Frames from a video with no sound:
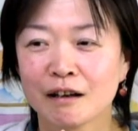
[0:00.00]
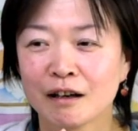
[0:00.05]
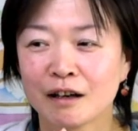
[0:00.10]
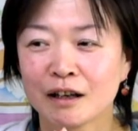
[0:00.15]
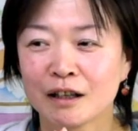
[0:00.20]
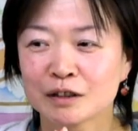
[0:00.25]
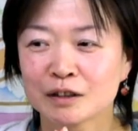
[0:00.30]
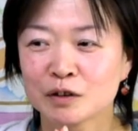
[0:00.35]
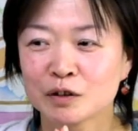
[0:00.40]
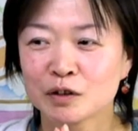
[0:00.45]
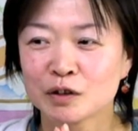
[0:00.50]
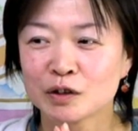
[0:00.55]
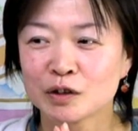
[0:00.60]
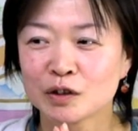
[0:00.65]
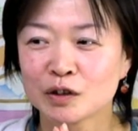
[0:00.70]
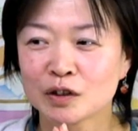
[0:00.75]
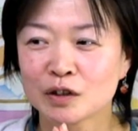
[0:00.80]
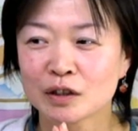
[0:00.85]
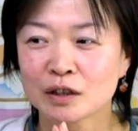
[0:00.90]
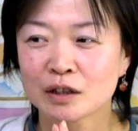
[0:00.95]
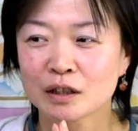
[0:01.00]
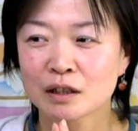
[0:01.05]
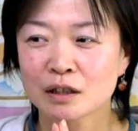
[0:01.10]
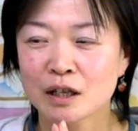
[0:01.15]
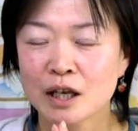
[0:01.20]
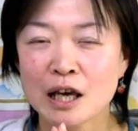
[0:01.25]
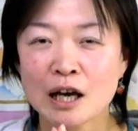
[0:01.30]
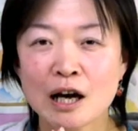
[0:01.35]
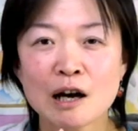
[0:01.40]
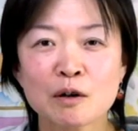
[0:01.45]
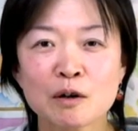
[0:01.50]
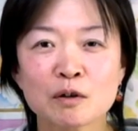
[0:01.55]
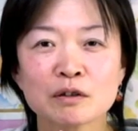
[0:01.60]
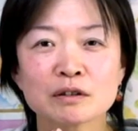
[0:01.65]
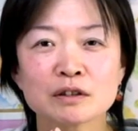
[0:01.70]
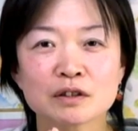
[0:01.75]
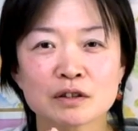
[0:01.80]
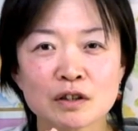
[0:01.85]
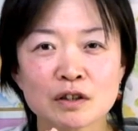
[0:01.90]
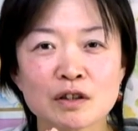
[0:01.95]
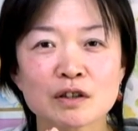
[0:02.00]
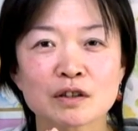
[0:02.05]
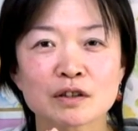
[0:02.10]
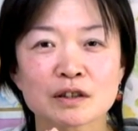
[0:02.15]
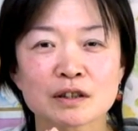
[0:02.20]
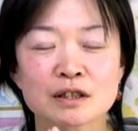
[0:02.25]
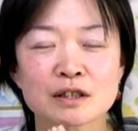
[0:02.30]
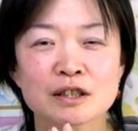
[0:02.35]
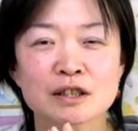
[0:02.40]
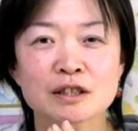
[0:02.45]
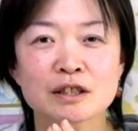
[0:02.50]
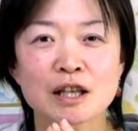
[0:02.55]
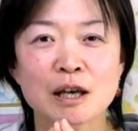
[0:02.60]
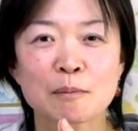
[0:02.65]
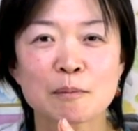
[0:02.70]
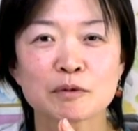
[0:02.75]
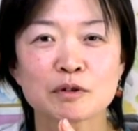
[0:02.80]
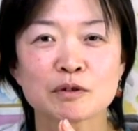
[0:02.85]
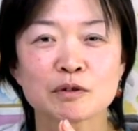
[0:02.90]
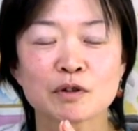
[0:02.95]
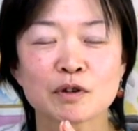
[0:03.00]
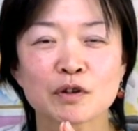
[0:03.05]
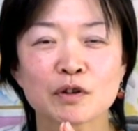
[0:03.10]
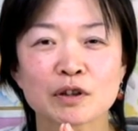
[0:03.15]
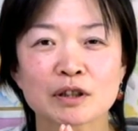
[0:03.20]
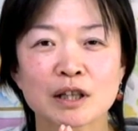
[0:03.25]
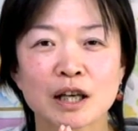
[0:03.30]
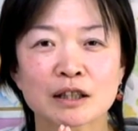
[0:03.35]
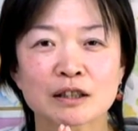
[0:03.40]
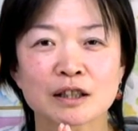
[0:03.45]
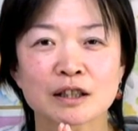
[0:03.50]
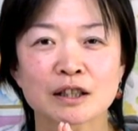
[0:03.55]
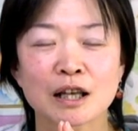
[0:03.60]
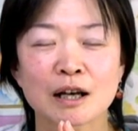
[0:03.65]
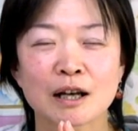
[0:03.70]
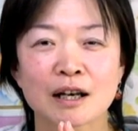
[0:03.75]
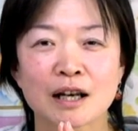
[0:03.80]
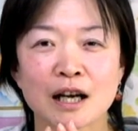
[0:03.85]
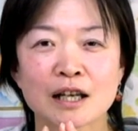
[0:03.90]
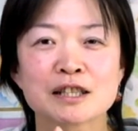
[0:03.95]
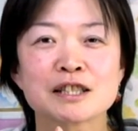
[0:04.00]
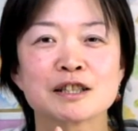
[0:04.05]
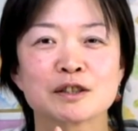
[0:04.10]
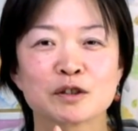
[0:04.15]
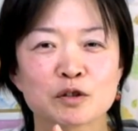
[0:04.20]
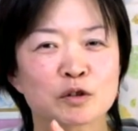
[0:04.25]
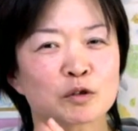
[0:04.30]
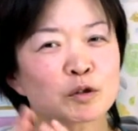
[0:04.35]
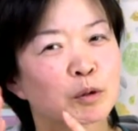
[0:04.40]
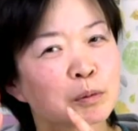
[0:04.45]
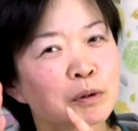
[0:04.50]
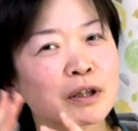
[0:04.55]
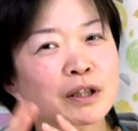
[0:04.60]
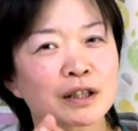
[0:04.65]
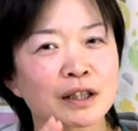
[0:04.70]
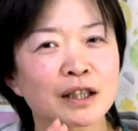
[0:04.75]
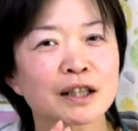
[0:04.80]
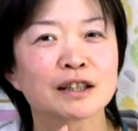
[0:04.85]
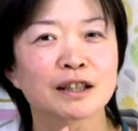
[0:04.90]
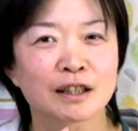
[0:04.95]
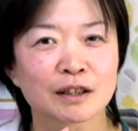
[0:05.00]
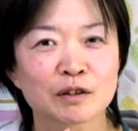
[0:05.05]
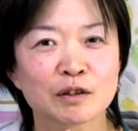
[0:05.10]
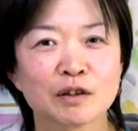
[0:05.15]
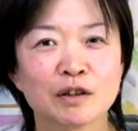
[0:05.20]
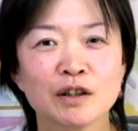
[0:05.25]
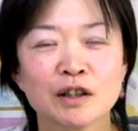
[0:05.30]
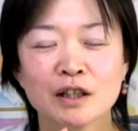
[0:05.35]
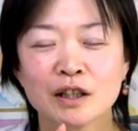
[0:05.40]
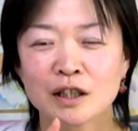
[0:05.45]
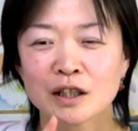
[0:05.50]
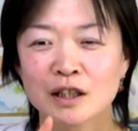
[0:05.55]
あのエアコンの CM をやってたらしいのちょっと覚えてないんだけど